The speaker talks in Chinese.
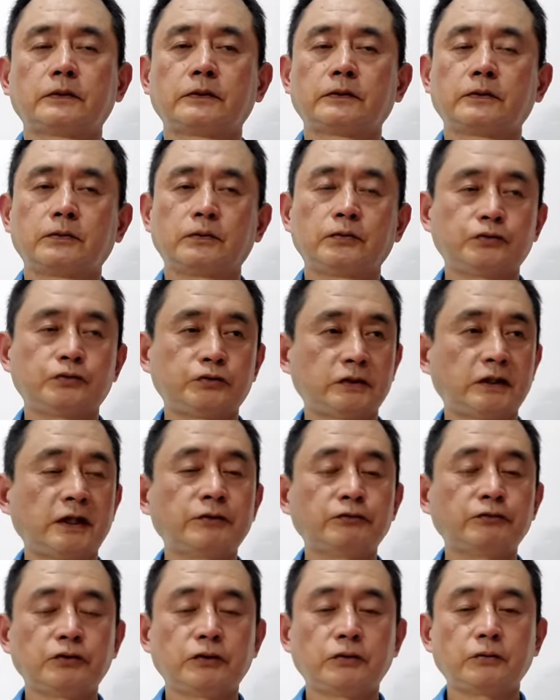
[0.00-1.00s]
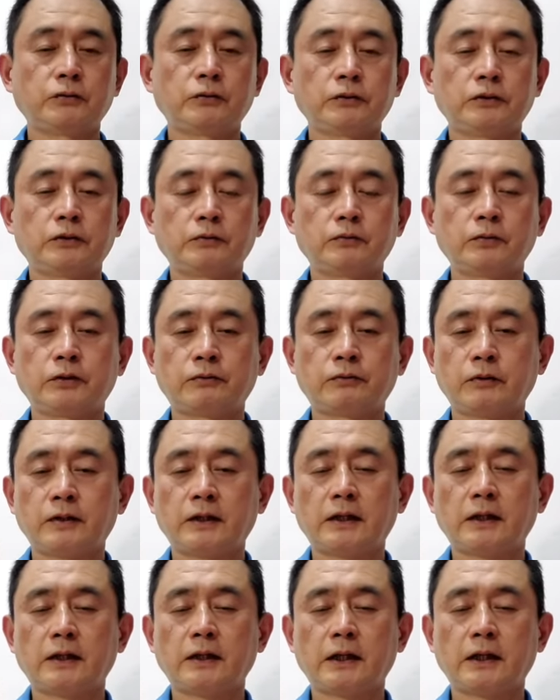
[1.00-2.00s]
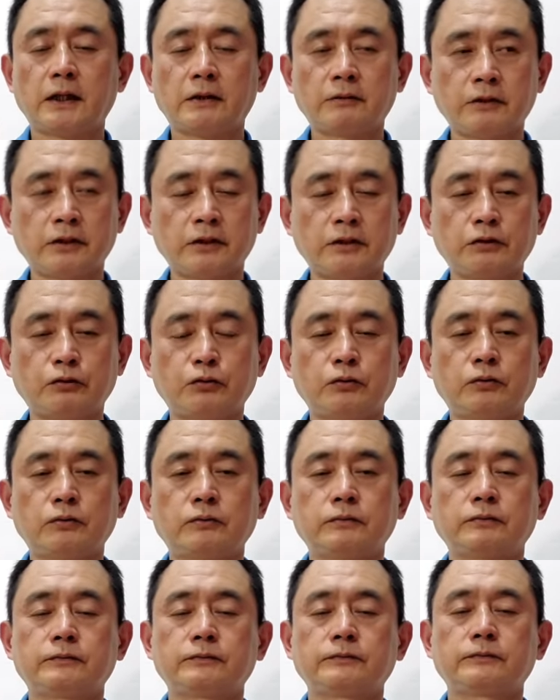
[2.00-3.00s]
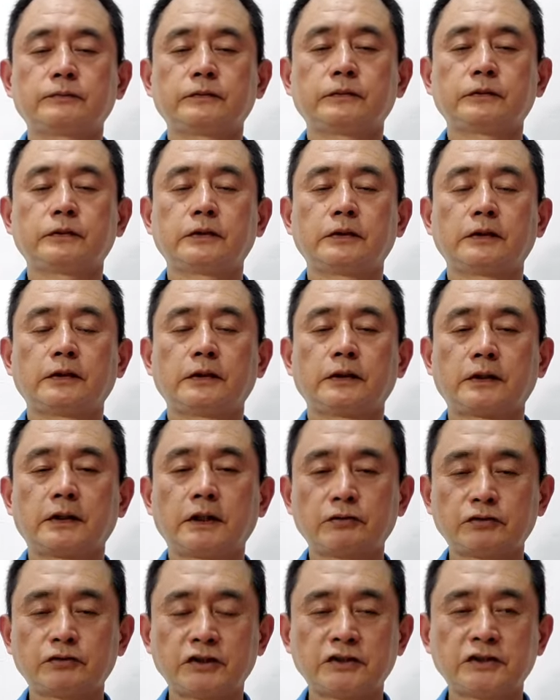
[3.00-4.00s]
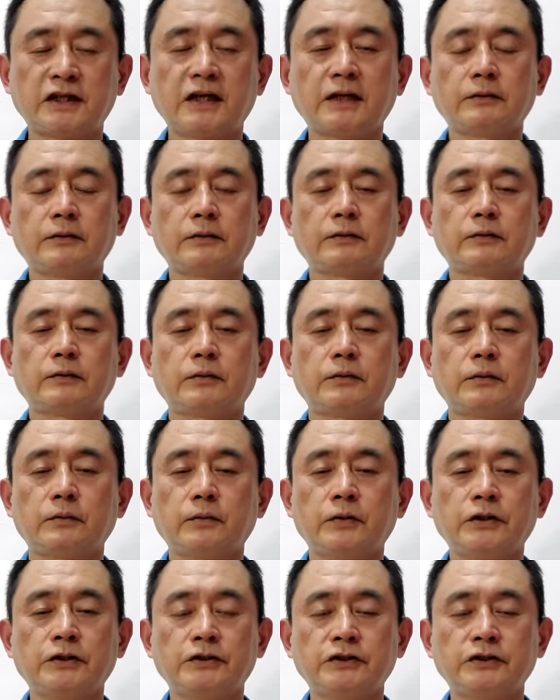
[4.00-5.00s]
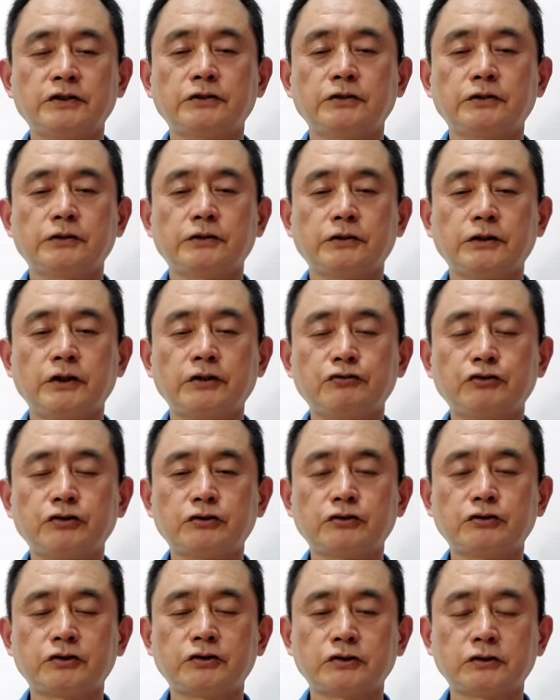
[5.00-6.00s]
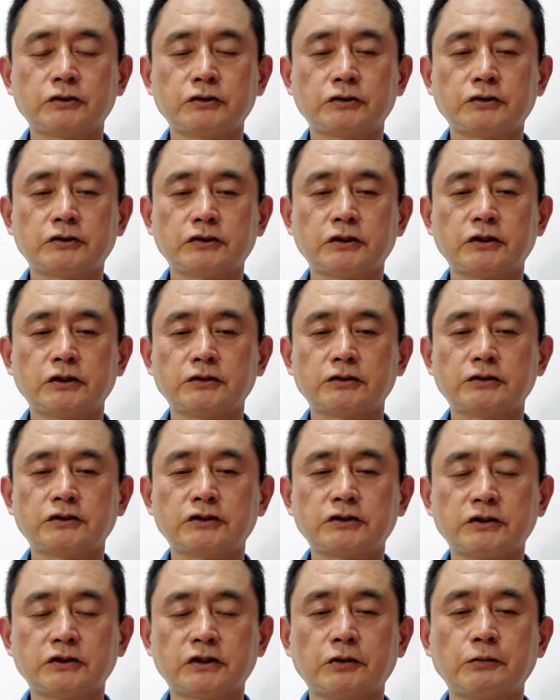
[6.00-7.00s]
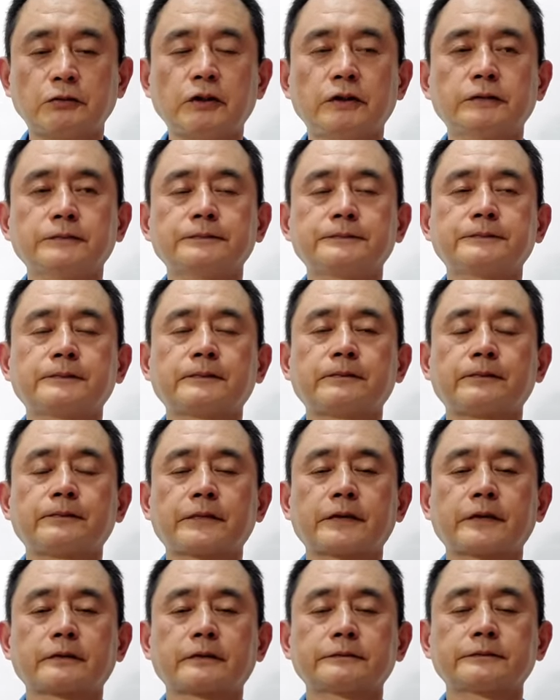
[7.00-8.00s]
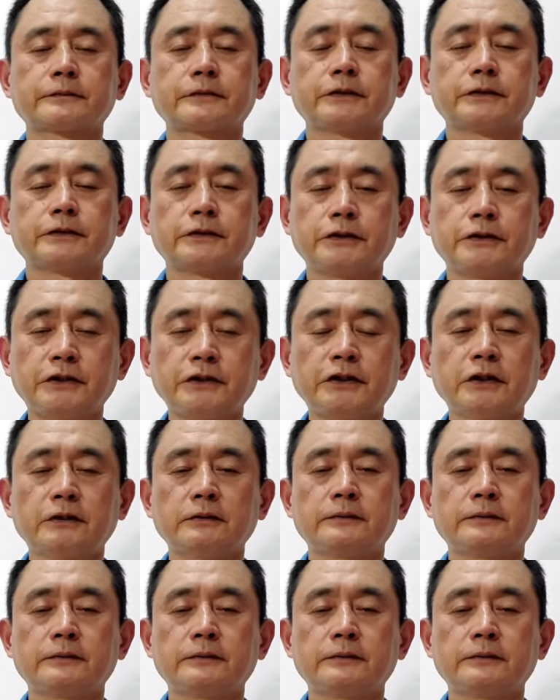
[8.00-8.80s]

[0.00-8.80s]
我感觉我的胃溃疡好了很多。到现在我已经连续吃吃了四个月，第一个